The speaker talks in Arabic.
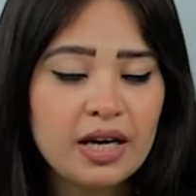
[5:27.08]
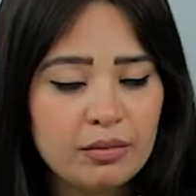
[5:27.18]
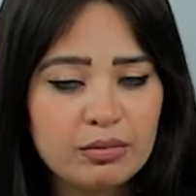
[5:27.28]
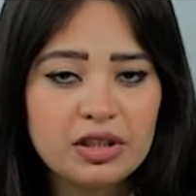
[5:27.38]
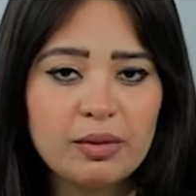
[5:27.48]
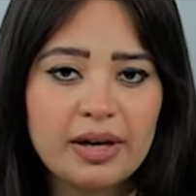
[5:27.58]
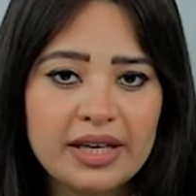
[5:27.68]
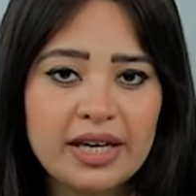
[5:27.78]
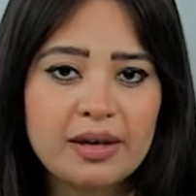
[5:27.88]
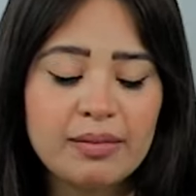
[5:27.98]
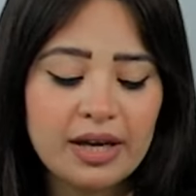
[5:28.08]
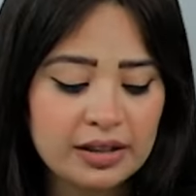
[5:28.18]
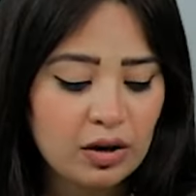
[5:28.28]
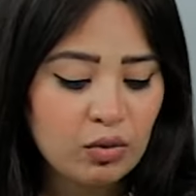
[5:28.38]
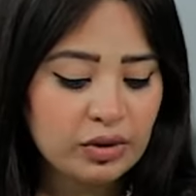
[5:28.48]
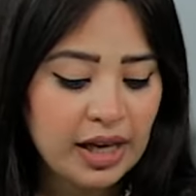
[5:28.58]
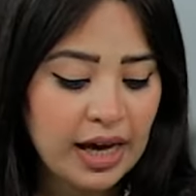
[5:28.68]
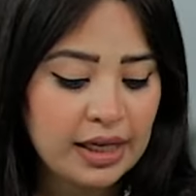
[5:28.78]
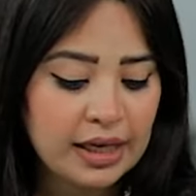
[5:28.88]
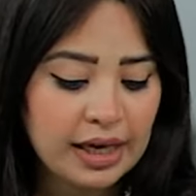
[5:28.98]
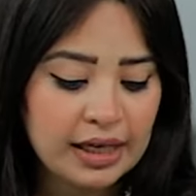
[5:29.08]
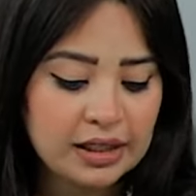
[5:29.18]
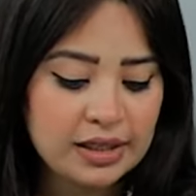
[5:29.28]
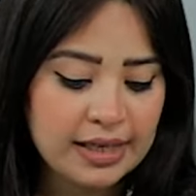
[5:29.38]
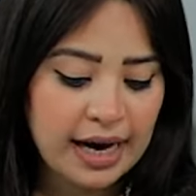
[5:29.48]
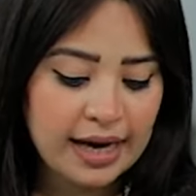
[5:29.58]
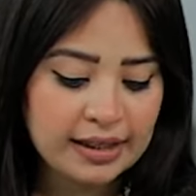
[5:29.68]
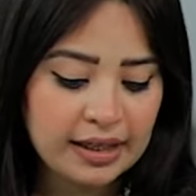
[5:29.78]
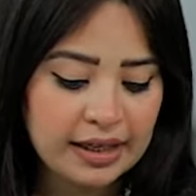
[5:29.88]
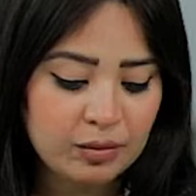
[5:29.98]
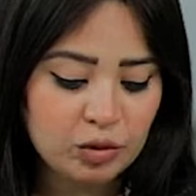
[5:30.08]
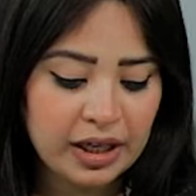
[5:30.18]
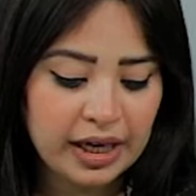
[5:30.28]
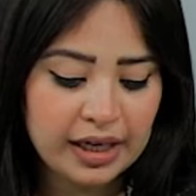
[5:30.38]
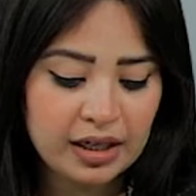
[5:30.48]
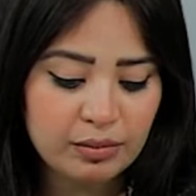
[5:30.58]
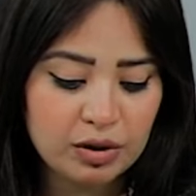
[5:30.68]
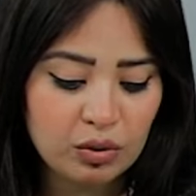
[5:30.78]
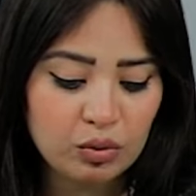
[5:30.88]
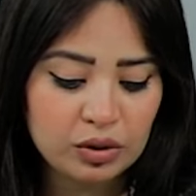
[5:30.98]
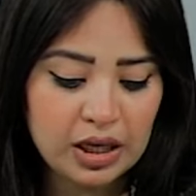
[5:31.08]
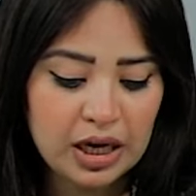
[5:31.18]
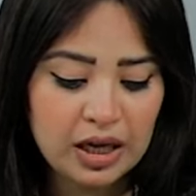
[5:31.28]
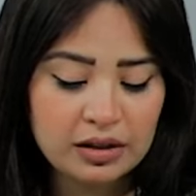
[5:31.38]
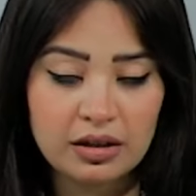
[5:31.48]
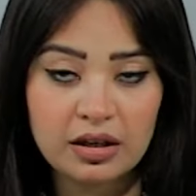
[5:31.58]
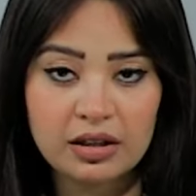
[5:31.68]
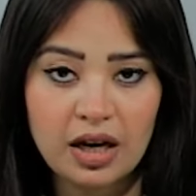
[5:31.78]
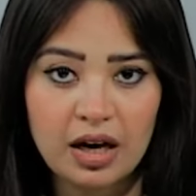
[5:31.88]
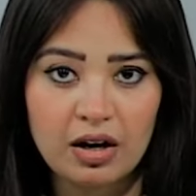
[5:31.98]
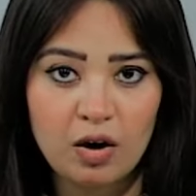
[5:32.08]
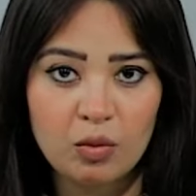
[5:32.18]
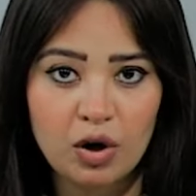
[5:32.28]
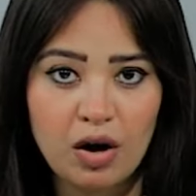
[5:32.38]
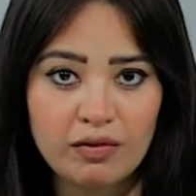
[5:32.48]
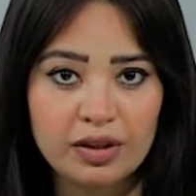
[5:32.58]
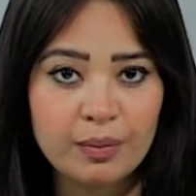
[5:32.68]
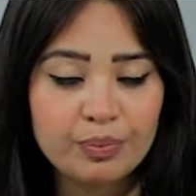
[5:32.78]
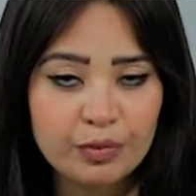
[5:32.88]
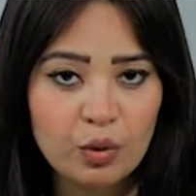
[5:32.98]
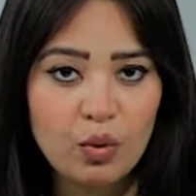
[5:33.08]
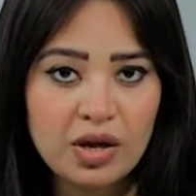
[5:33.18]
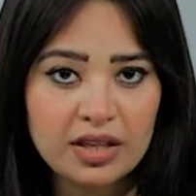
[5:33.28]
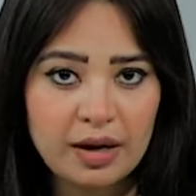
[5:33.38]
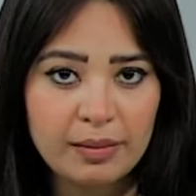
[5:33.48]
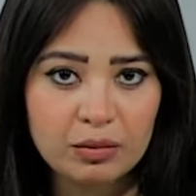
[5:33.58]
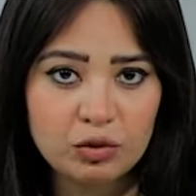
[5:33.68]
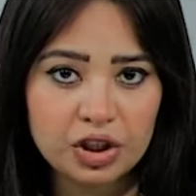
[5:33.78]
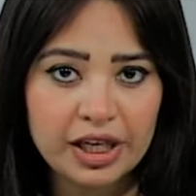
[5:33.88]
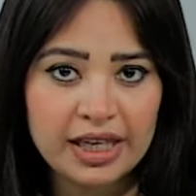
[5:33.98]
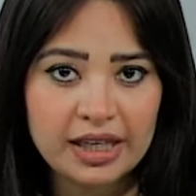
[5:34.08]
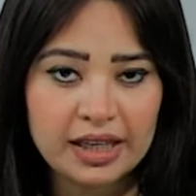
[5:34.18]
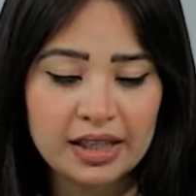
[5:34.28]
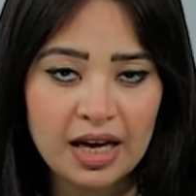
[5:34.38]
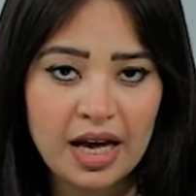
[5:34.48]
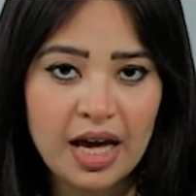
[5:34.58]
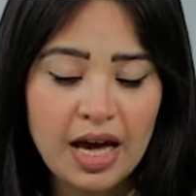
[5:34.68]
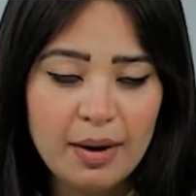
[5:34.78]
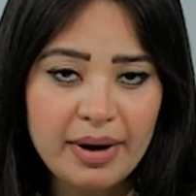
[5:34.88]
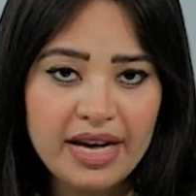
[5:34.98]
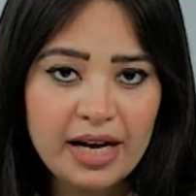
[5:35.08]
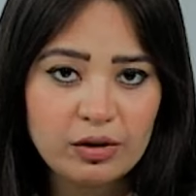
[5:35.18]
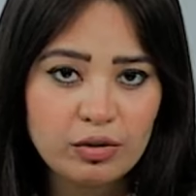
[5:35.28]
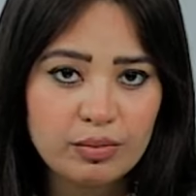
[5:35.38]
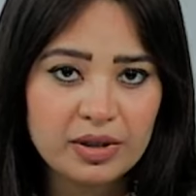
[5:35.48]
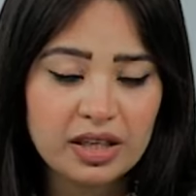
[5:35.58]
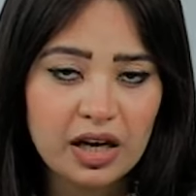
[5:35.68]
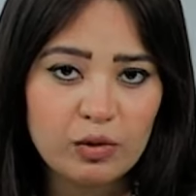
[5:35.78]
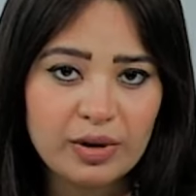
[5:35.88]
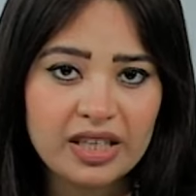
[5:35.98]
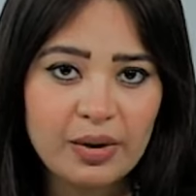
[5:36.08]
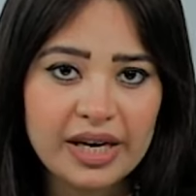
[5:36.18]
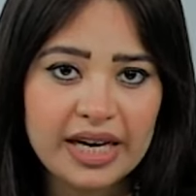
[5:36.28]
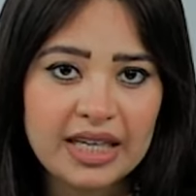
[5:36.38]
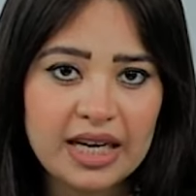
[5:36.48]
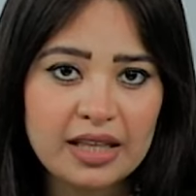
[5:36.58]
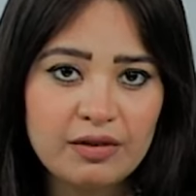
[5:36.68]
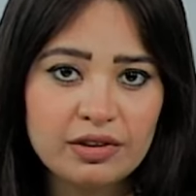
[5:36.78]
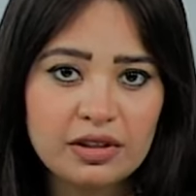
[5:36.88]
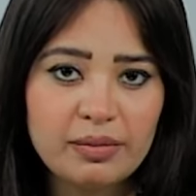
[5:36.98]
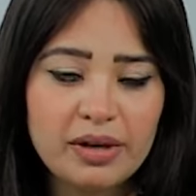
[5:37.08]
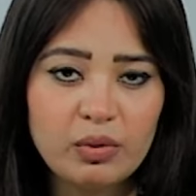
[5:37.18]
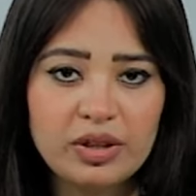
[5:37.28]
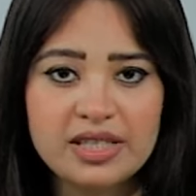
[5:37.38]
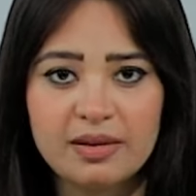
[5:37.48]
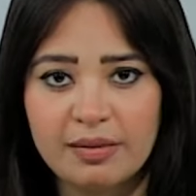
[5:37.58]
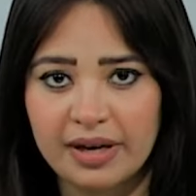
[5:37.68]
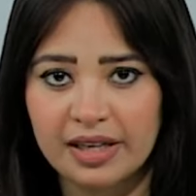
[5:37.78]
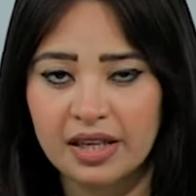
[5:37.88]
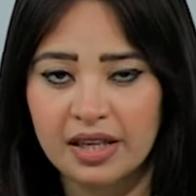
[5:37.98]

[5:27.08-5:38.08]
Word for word: بالطبع يجب أن يكون حذر لأن ساعات الليل المتأخرة بتكون درجات الحرارة منخفضة ووضح محمود شاهين أن ما يحدث من تقلبات جوية خلال هذه الفترة بيعود لسببين